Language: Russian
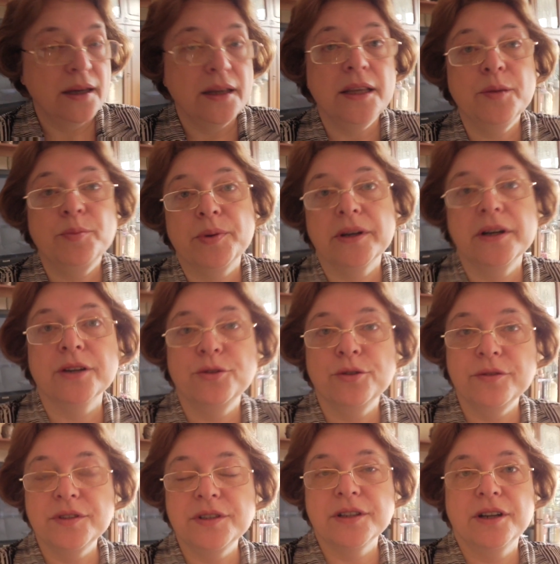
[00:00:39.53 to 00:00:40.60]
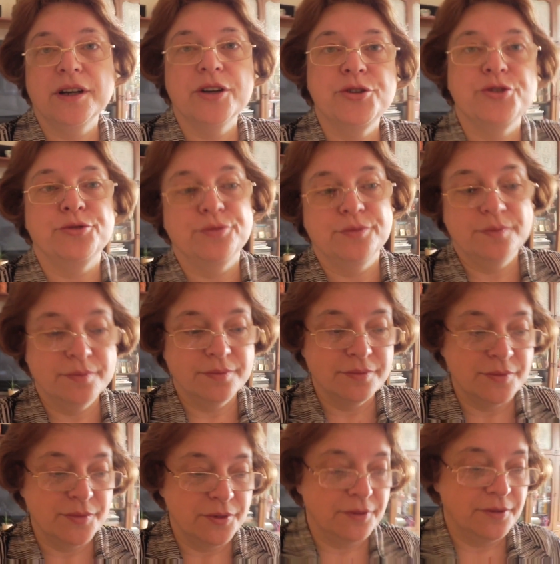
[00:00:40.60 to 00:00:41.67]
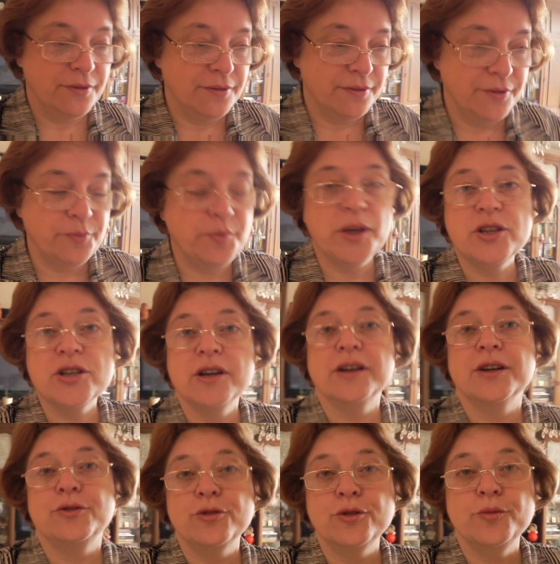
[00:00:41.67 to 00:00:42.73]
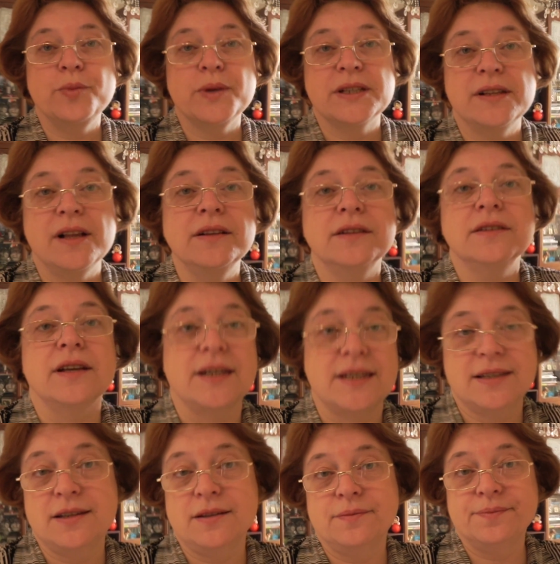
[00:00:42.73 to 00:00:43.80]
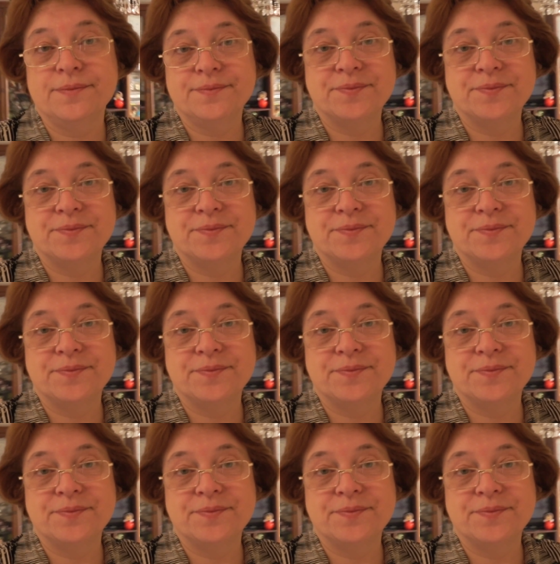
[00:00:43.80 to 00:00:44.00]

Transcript: И приготовить их хочу в печке, которую прислала Настя.